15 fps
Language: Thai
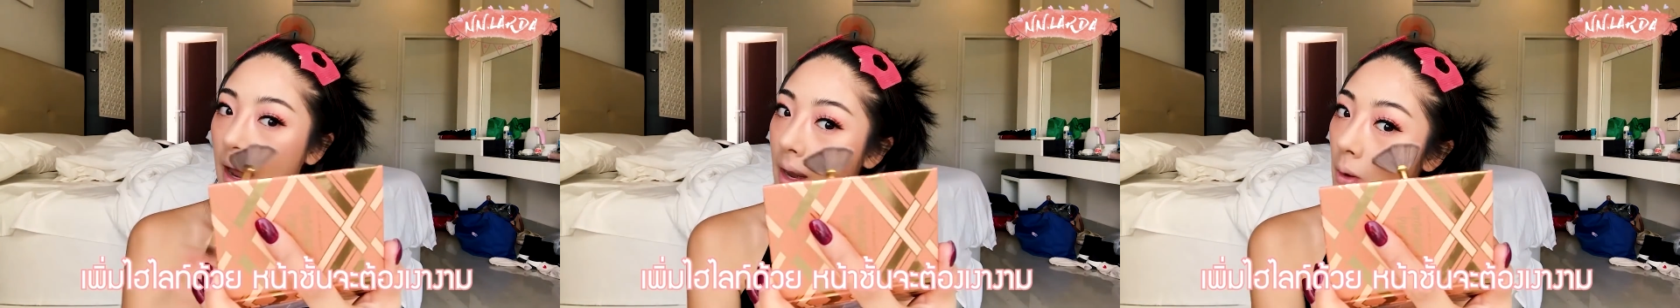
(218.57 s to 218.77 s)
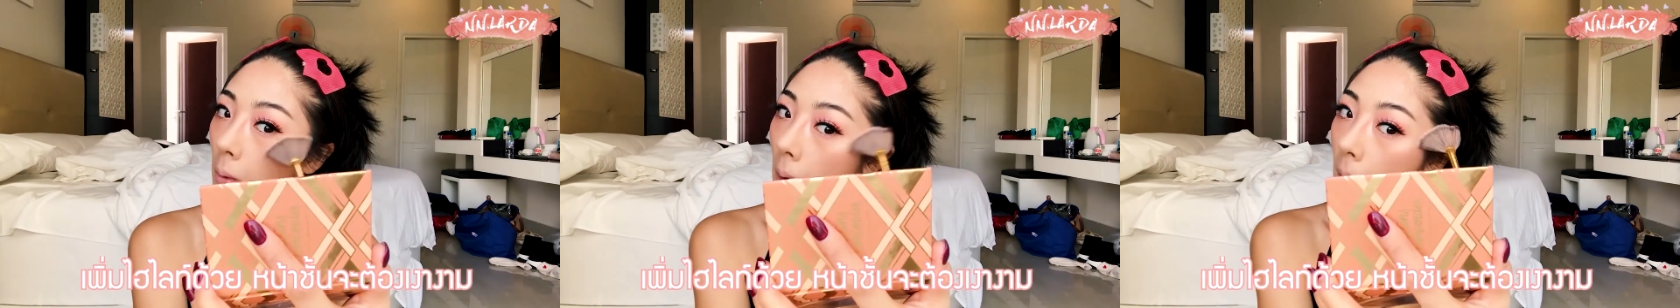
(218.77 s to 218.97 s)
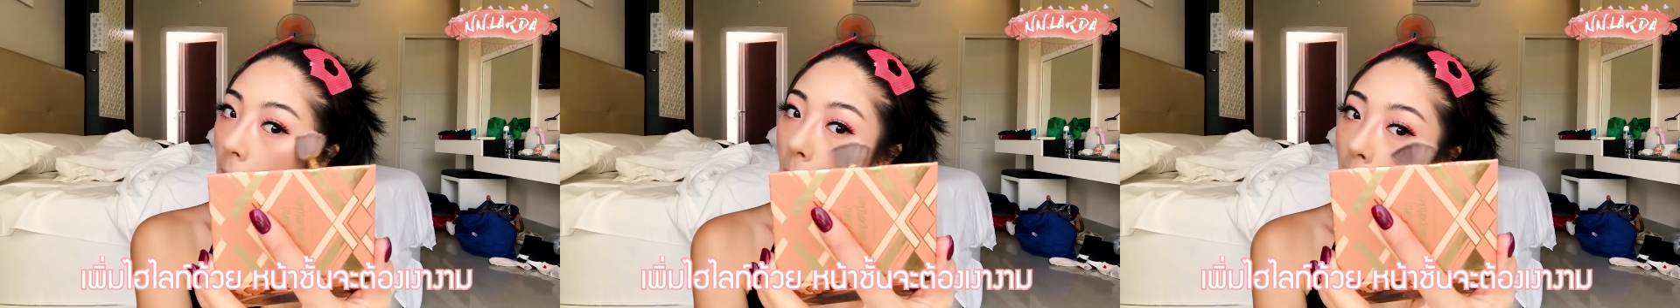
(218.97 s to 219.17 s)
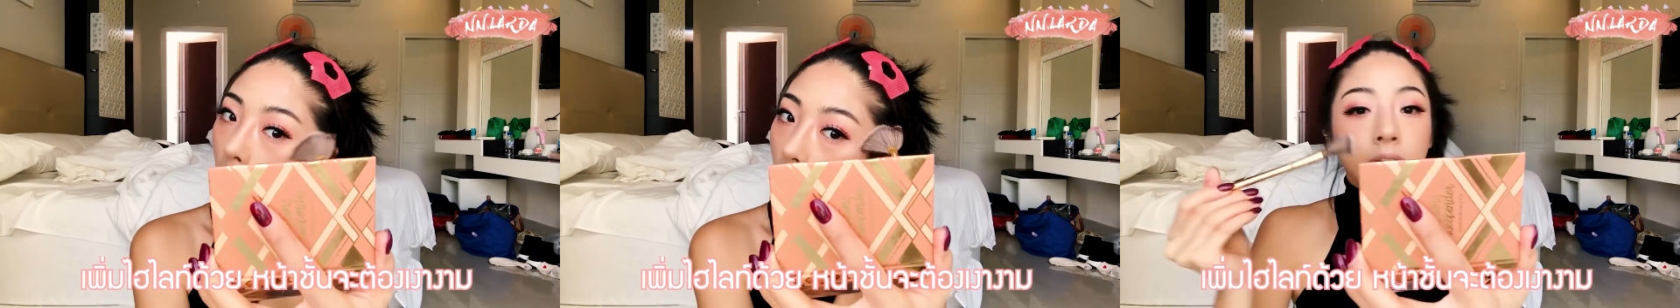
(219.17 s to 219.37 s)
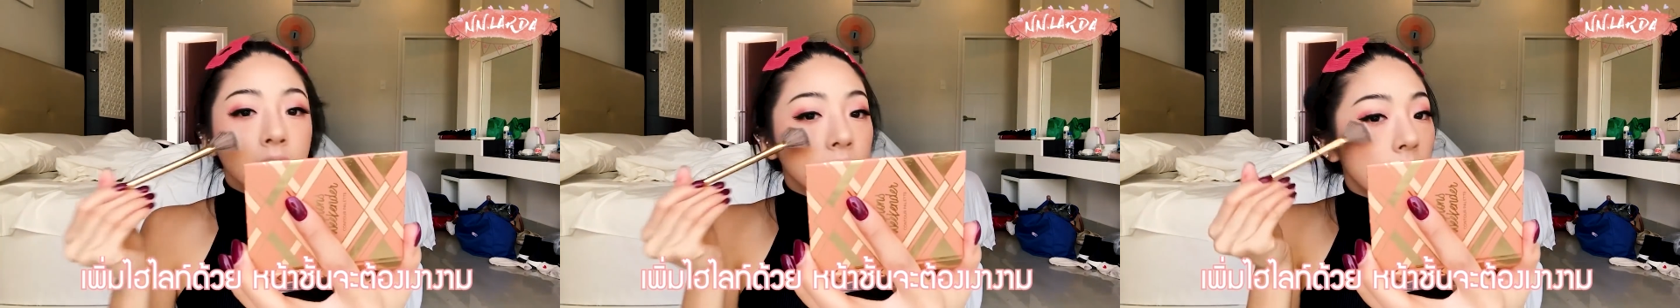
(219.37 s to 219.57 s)
ไลท์ด้วย
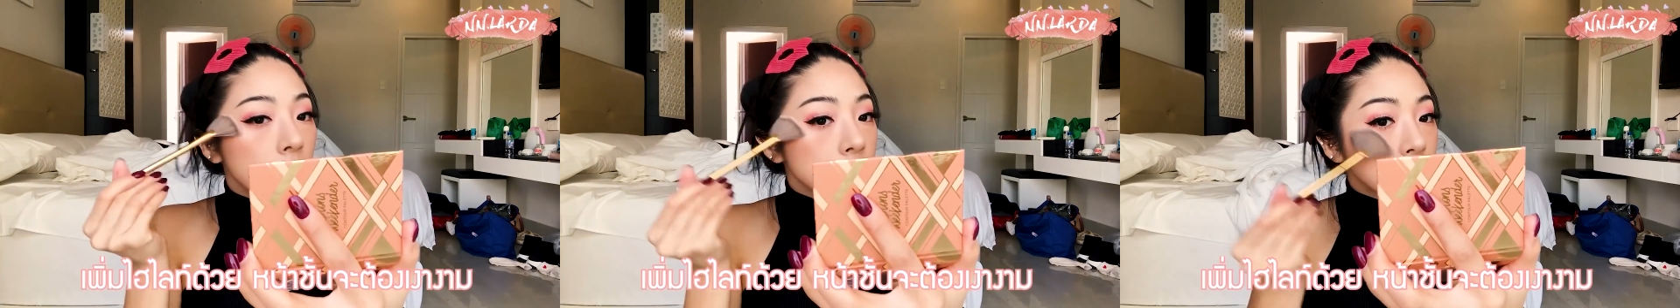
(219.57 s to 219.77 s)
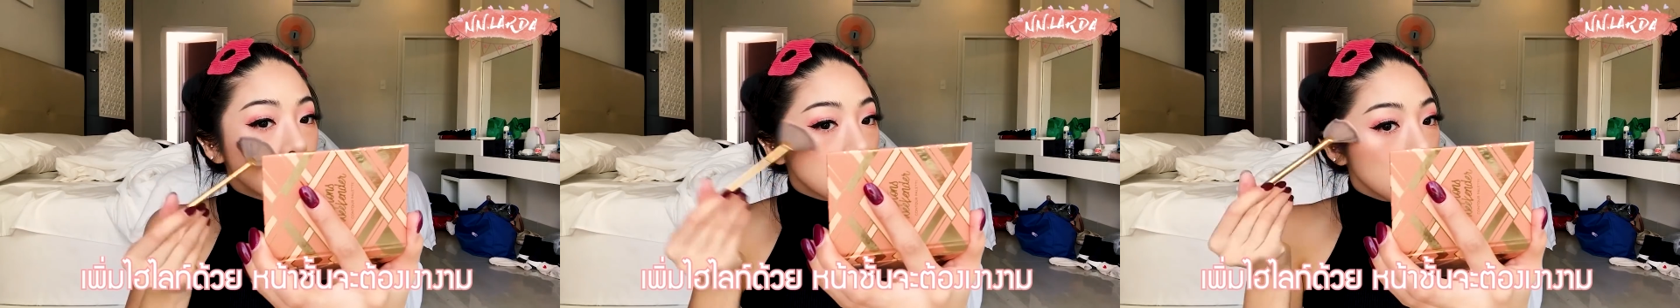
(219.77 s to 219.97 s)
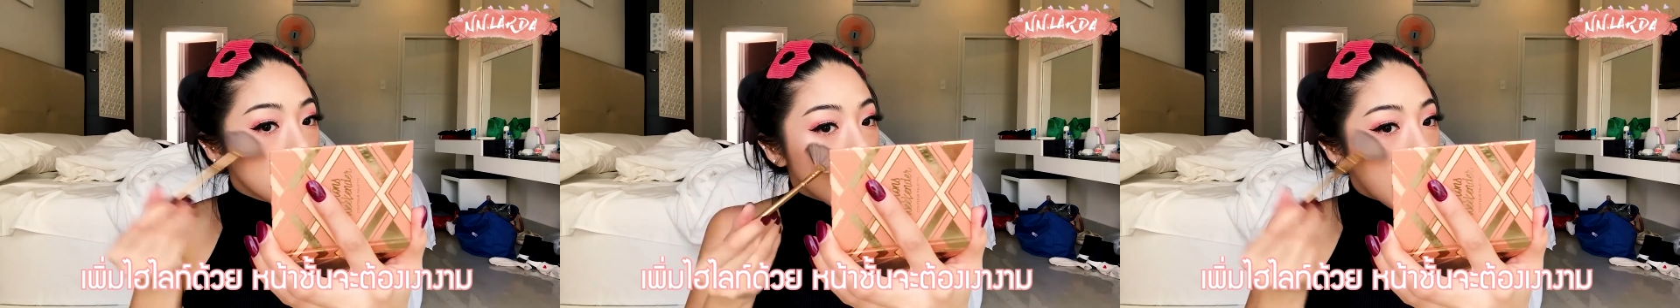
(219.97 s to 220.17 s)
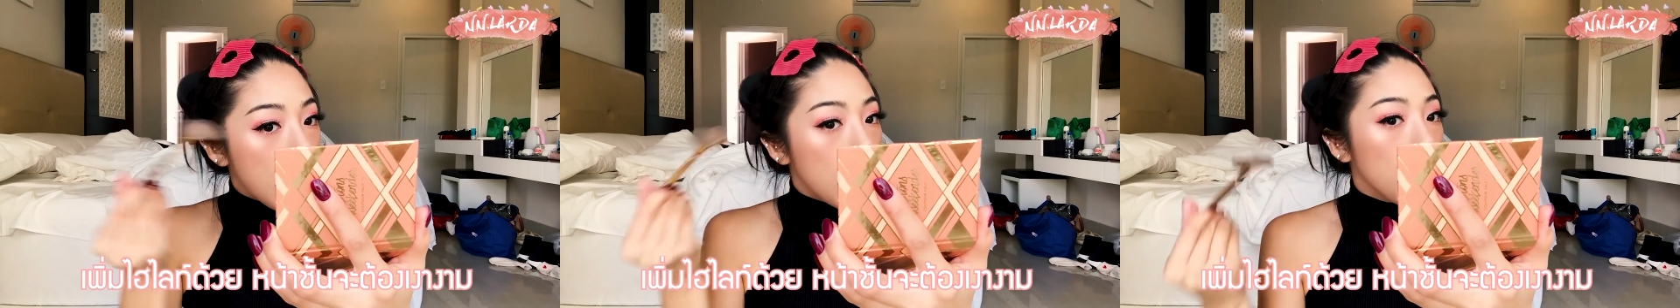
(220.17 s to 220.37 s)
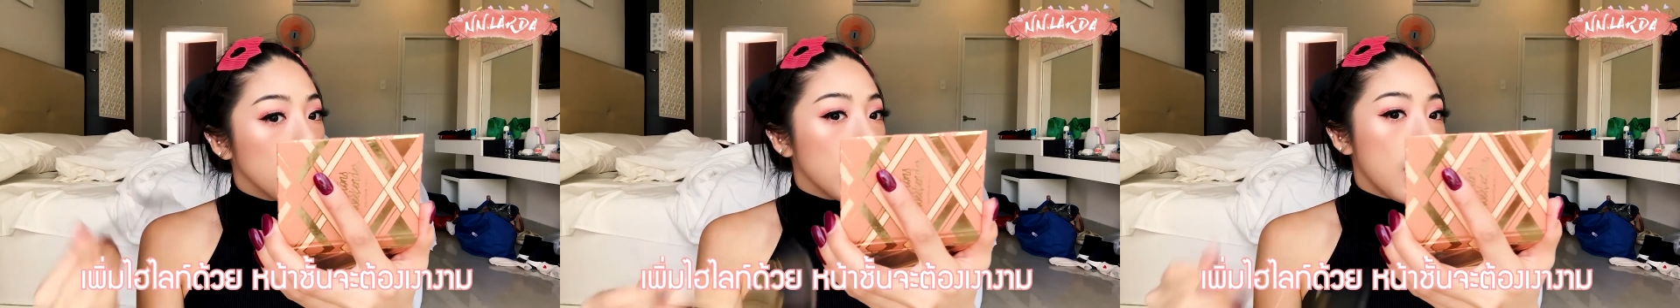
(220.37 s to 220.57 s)
หน้ามันต้อง
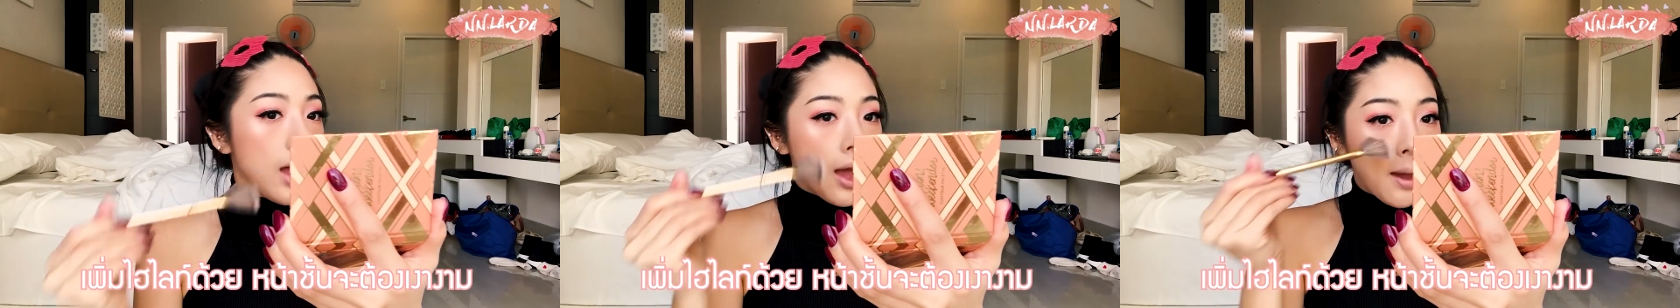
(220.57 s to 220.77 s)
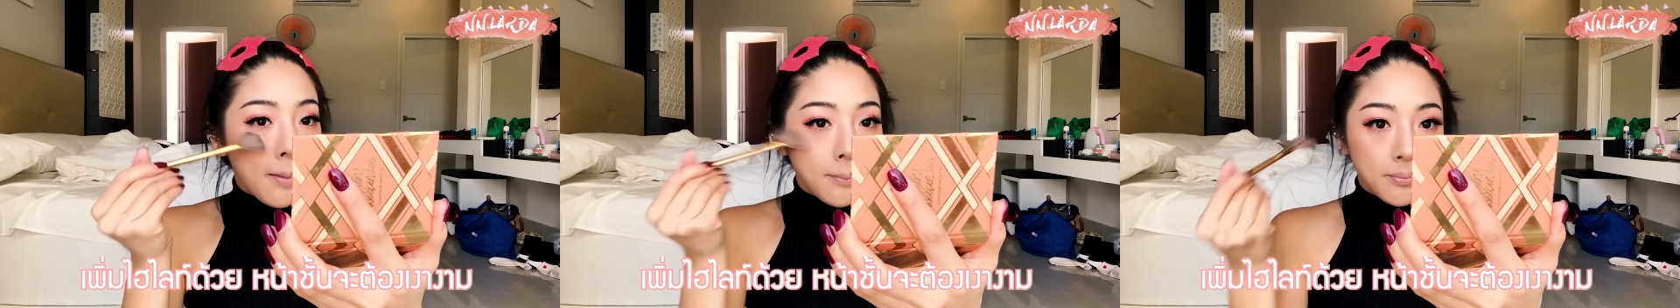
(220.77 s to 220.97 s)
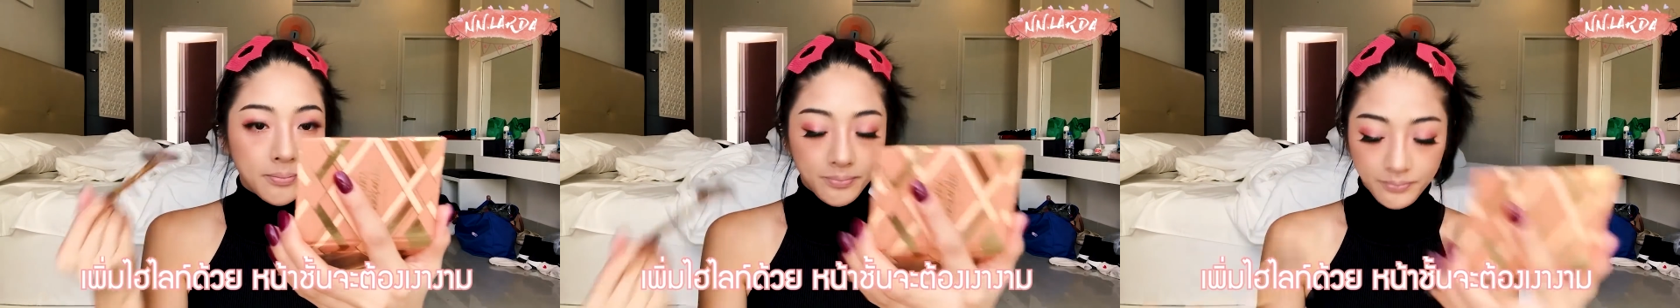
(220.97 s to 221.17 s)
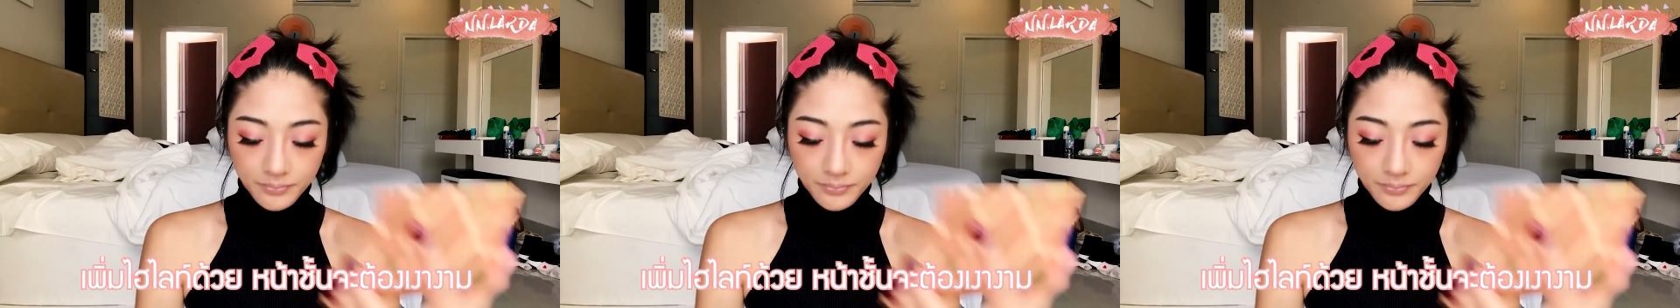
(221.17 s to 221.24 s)
เงางาม